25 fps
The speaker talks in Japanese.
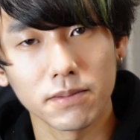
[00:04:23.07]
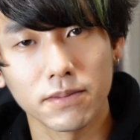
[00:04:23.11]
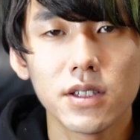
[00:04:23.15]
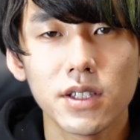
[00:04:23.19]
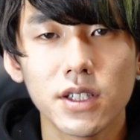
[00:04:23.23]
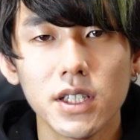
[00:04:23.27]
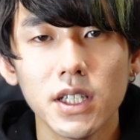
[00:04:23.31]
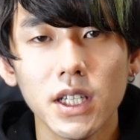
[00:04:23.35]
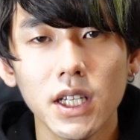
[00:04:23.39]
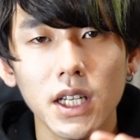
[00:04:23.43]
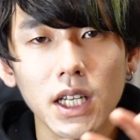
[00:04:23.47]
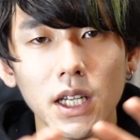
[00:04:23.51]

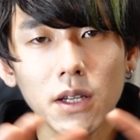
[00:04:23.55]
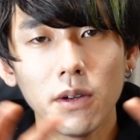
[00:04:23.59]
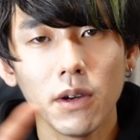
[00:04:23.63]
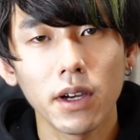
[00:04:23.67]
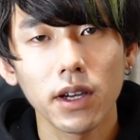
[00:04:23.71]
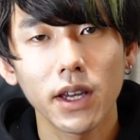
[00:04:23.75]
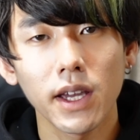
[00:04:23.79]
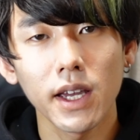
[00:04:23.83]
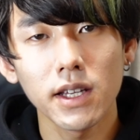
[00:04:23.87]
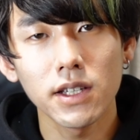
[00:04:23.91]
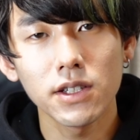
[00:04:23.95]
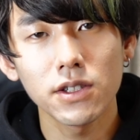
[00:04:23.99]
真理
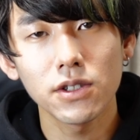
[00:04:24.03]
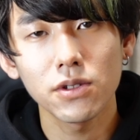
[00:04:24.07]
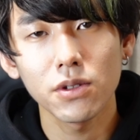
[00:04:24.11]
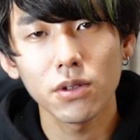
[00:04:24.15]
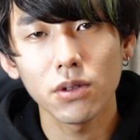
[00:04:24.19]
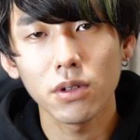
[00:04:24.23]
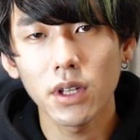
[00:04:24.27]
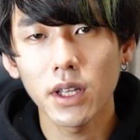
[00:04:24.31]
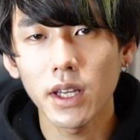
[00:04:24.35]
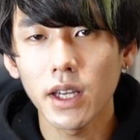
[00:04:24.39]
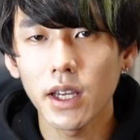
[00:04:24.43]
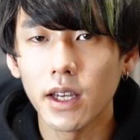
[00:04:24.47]
は幻
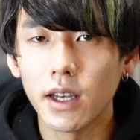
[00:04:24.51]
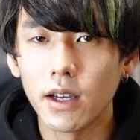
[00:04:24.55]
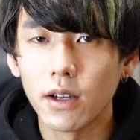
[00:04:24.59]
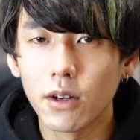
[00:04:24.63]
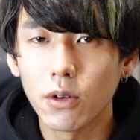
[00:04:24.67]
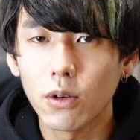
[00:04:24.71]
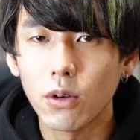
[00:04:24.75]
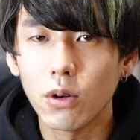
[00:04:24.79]
想で、